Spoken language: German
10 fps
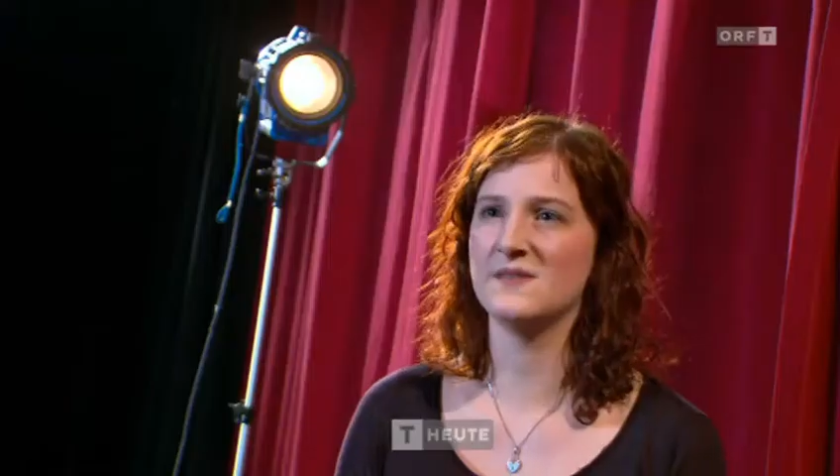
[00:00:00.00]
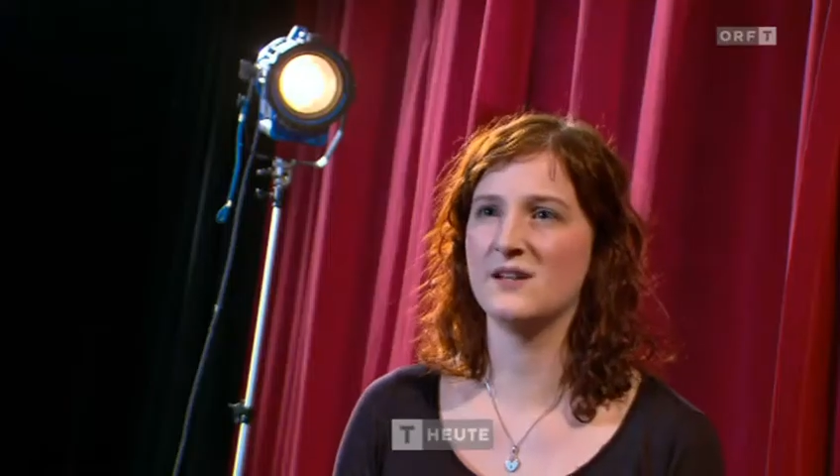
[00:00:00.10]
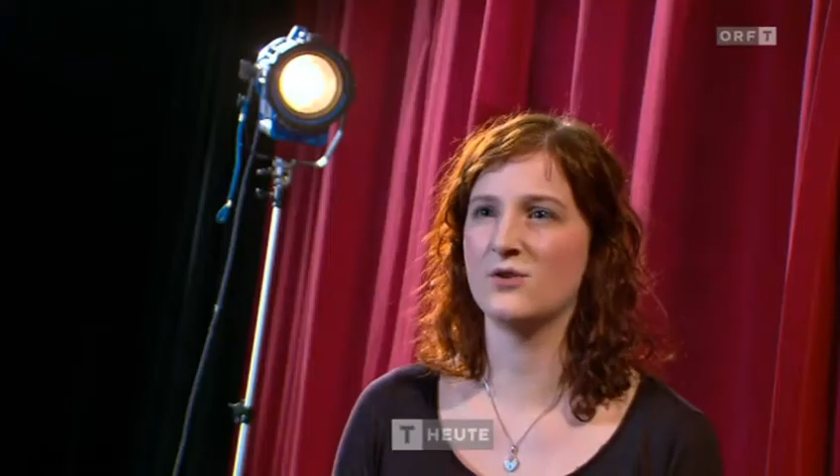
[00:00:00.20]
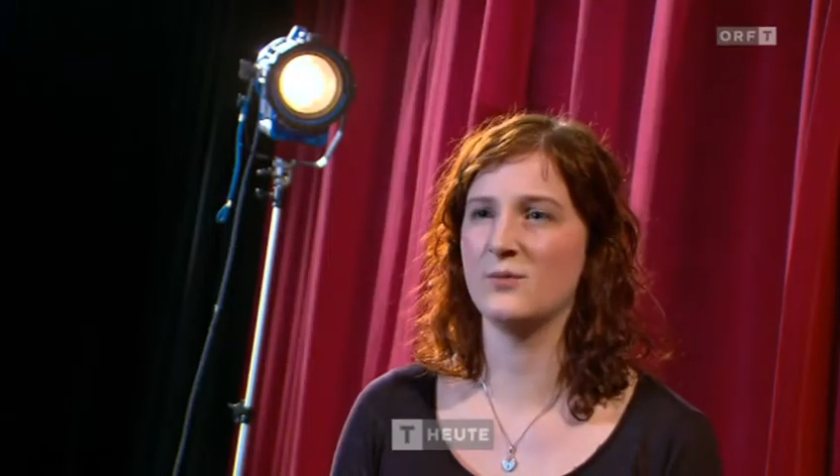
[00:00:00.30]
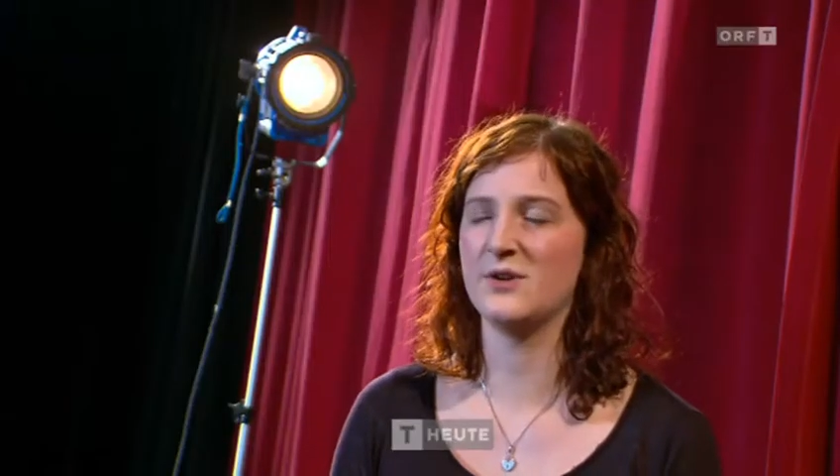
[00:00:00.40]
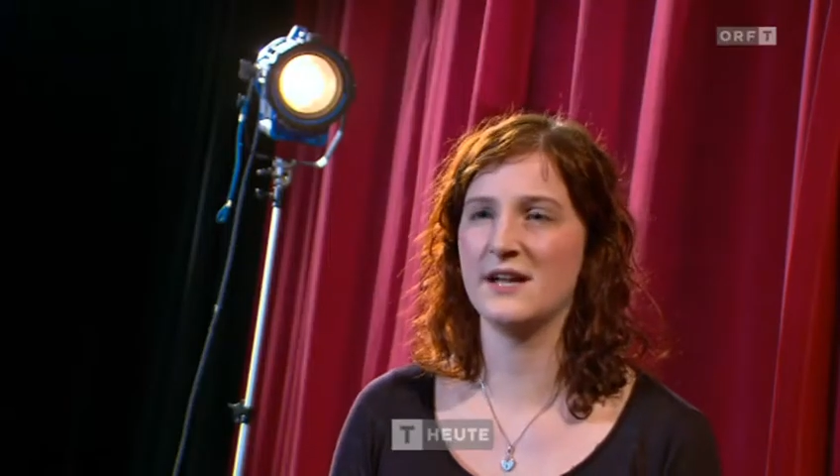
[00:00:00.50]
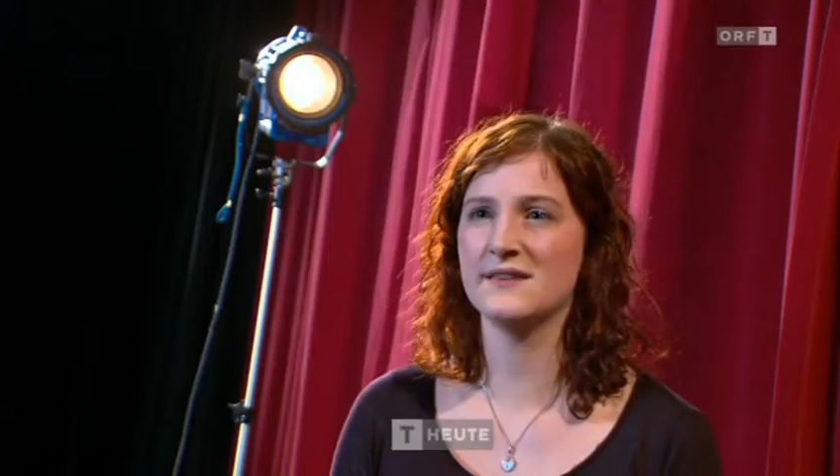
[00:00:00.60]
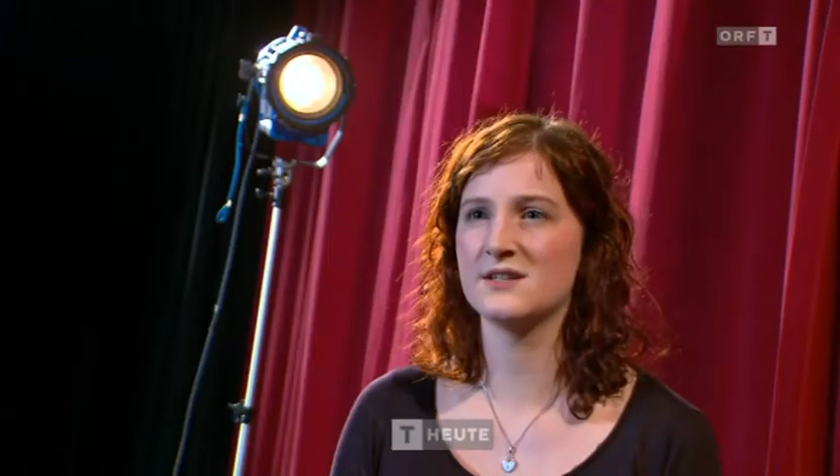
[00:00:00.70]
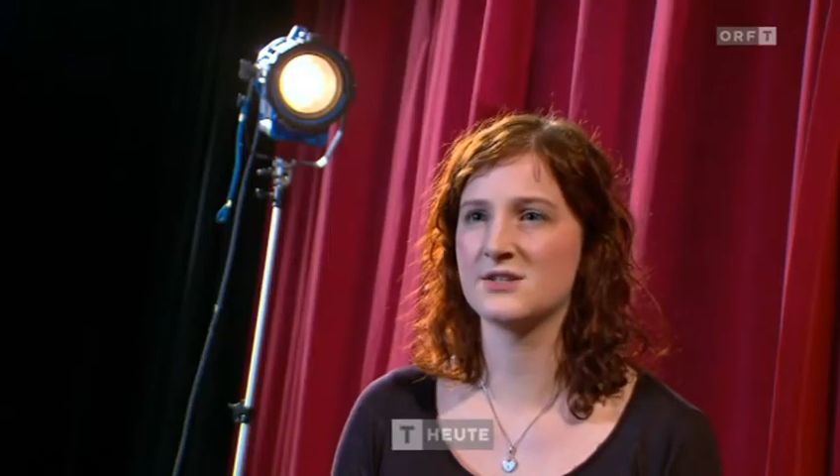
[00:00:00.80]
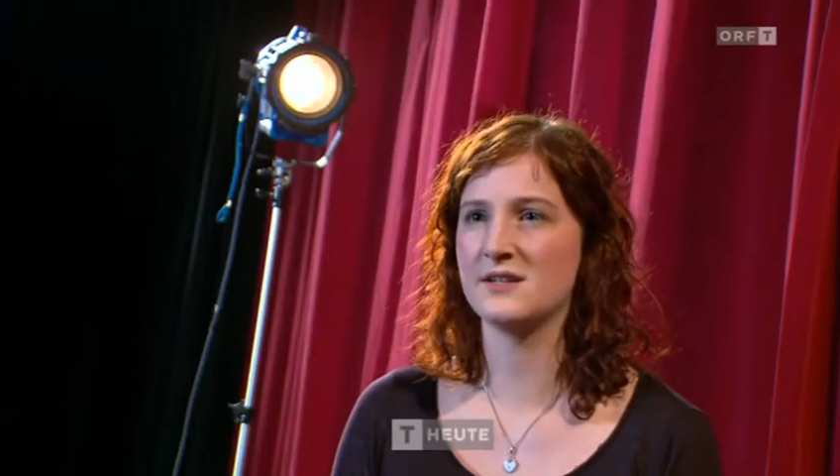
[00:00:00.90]
die
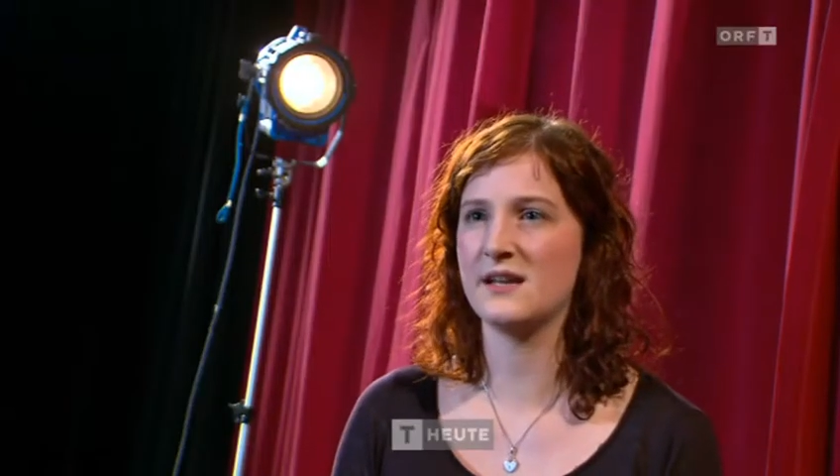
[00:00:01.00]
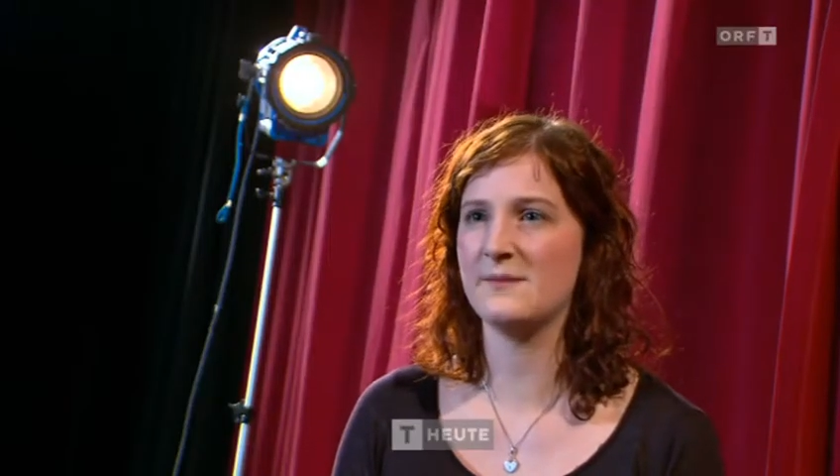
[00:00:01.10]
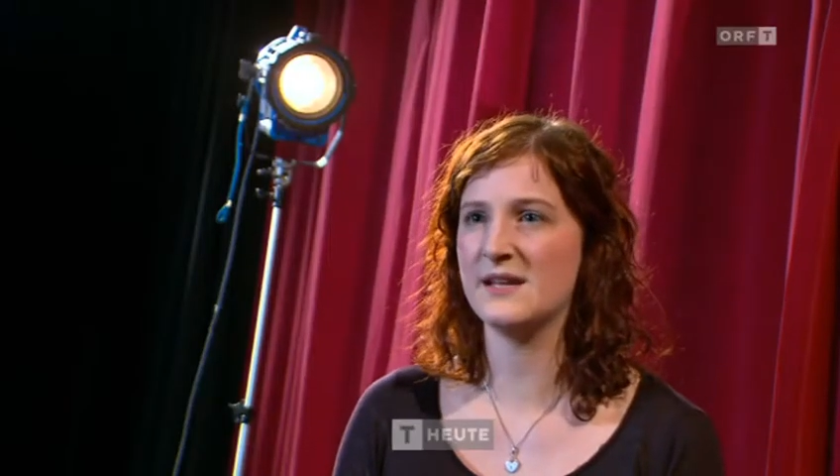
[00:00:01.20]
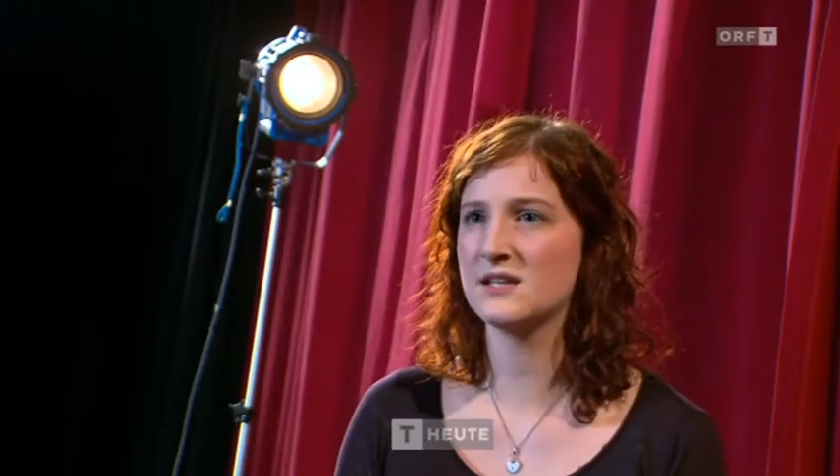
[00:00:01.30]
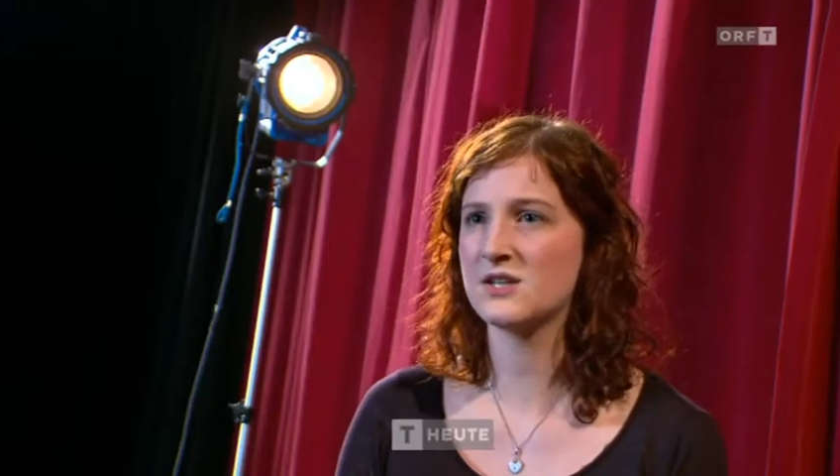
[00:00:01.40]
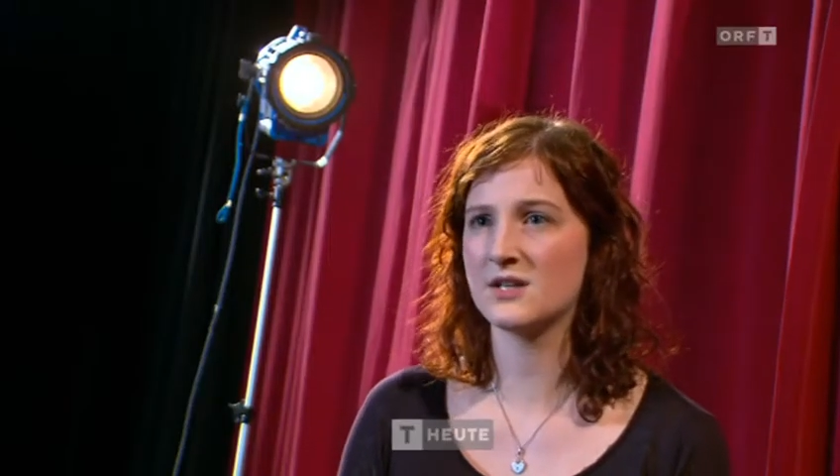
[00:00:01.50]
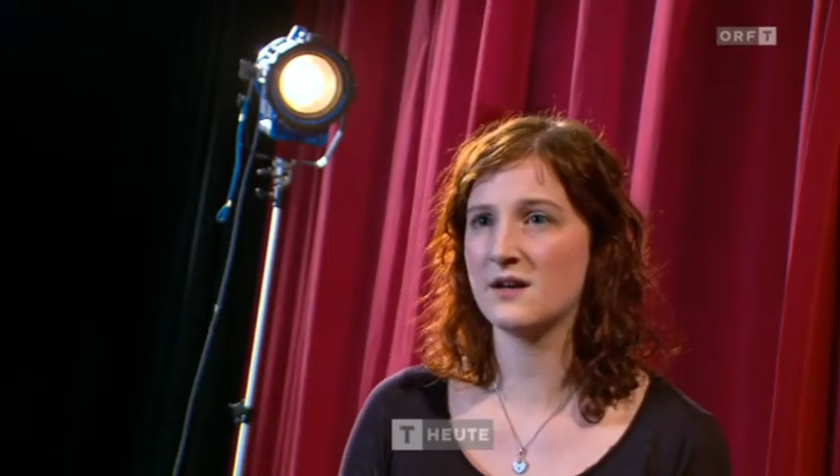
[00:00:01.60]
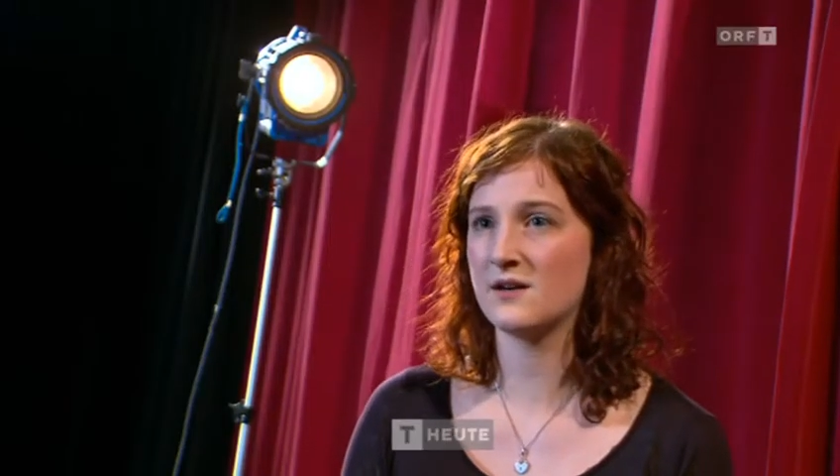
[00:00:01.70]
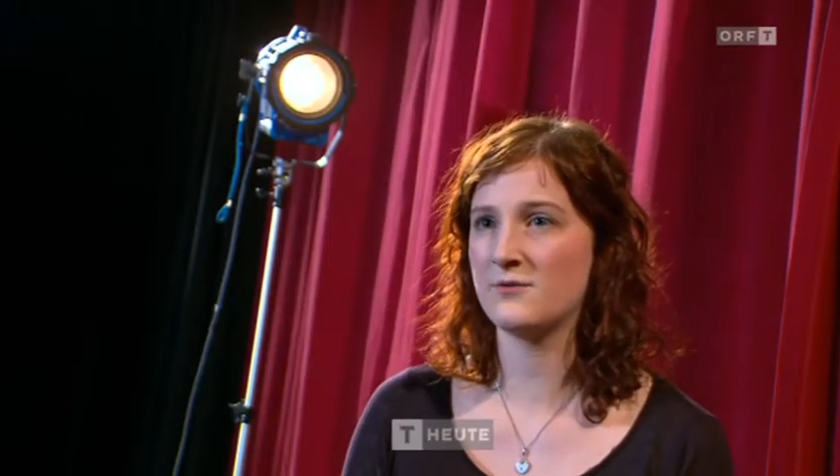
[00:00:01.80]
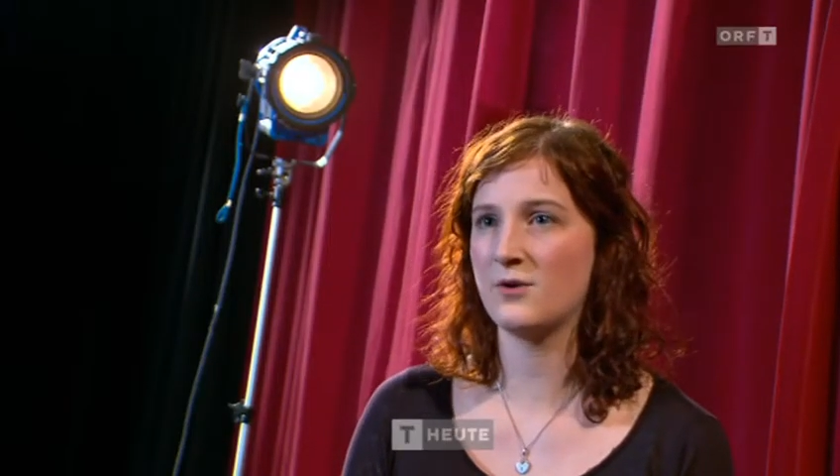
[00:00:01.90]
komödiantischen Elemente
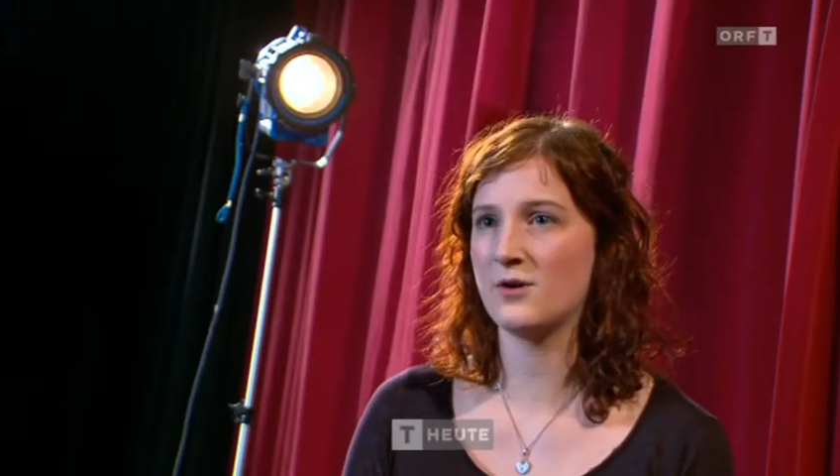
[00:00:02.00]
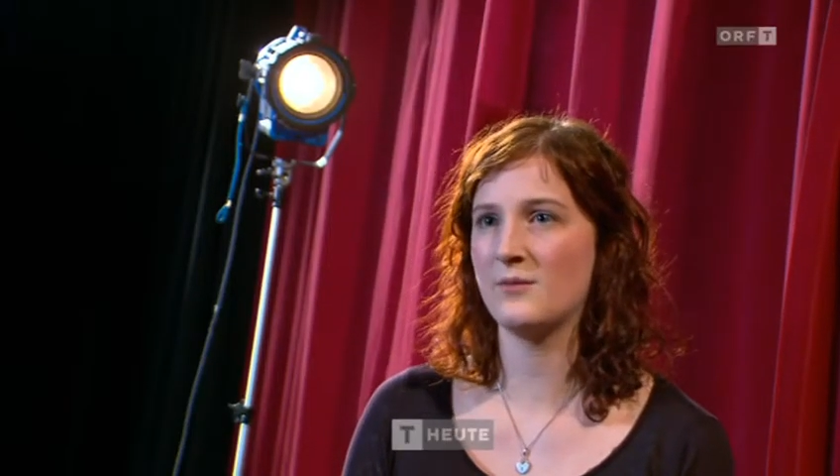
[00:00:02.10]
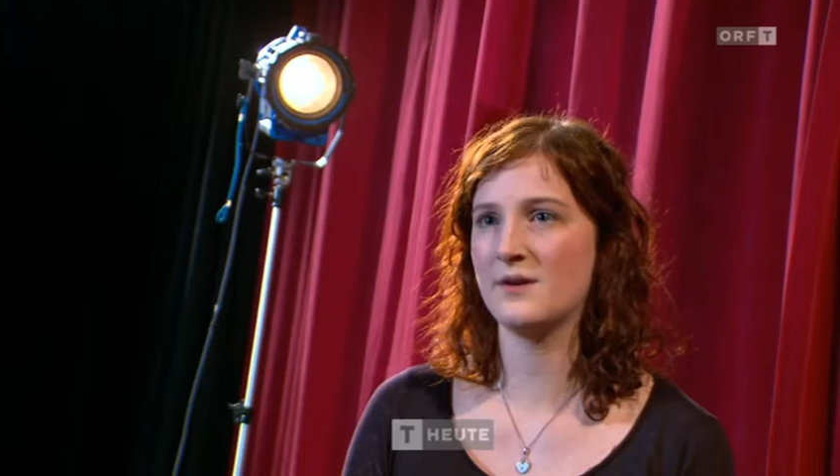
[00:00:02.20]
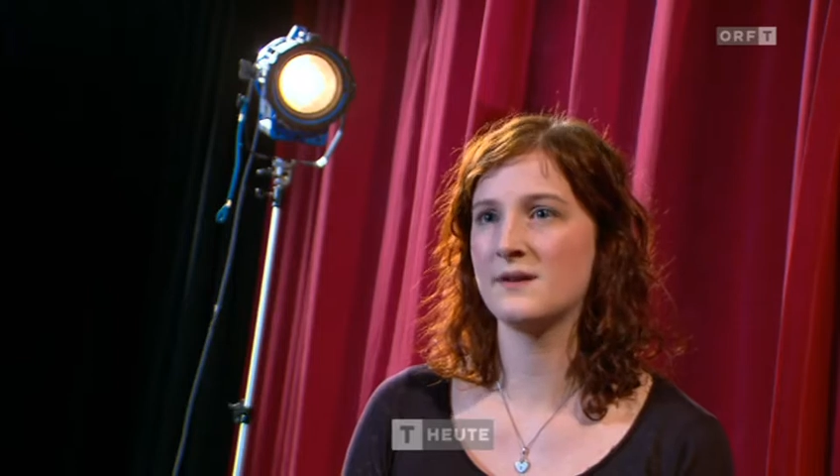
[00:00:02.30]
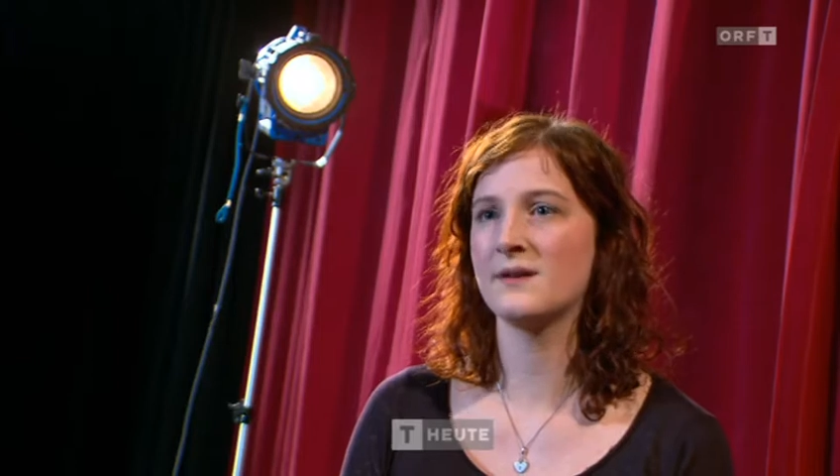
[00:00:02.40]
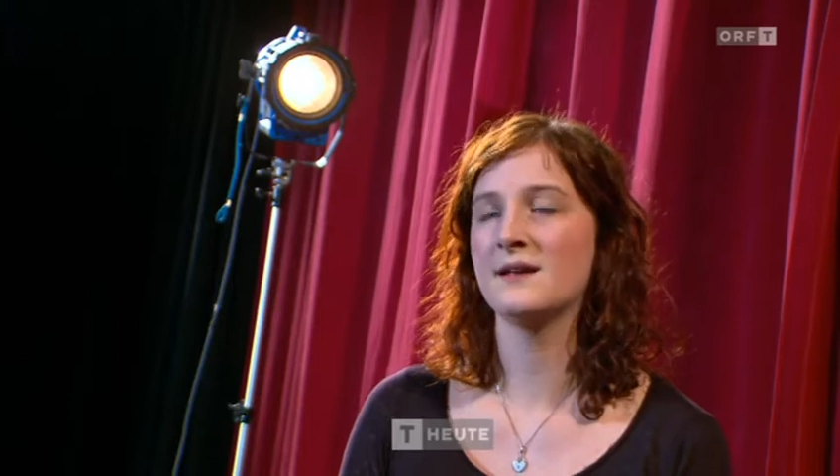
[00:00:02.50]
stark hervorkommen.